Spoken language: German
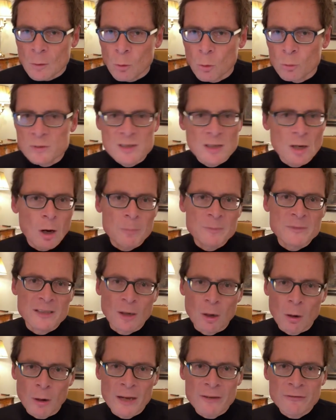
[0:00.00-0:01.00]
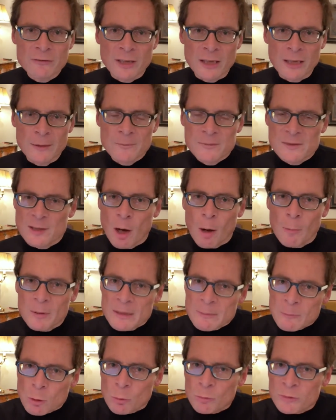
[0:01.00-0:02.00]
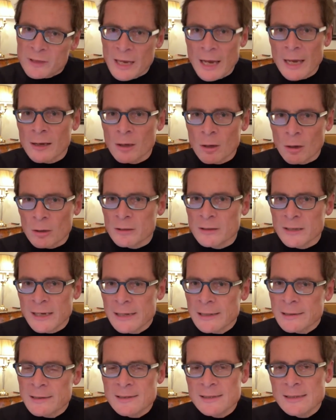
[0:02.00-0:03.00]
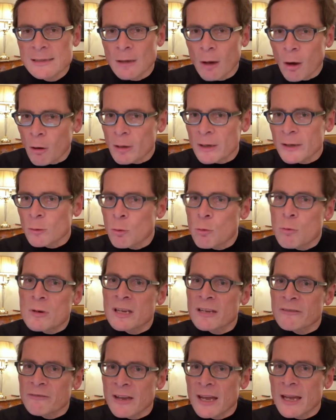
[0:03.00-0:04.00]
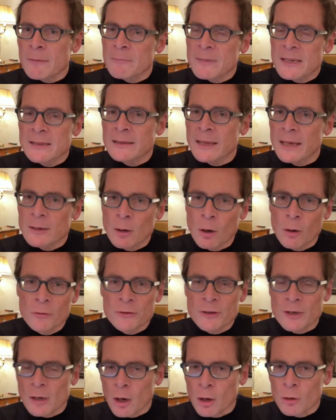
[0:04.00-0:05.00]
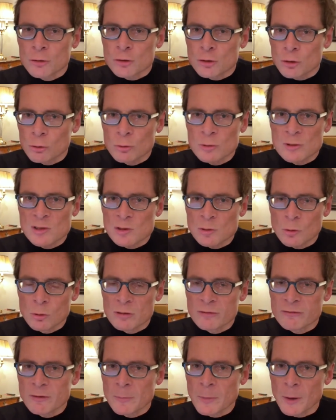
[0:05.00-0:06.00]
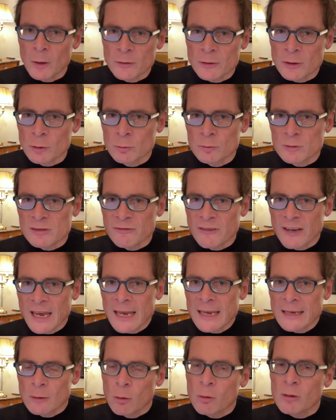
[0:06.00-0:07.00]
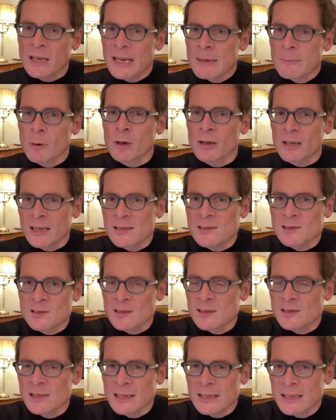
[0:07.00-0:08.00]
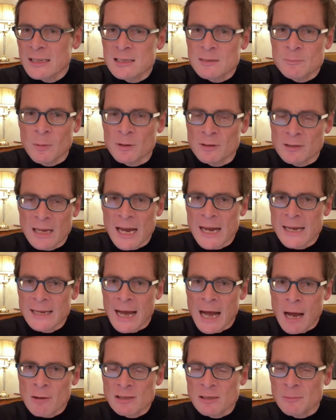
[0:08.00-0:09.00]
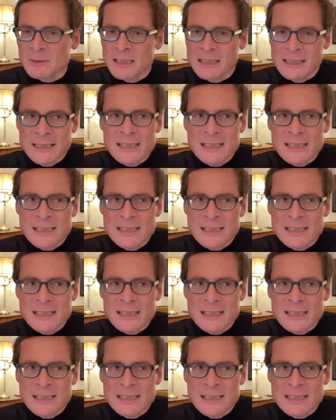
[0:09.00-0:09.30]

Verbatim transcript: und sie haben die AfD. Sie haben im Grunde ein Kartell, die sind alle ungefähr miteinander anschluss- und verbandelungsfähig. Okay, man grenzt diese Linkspartei aus, aber die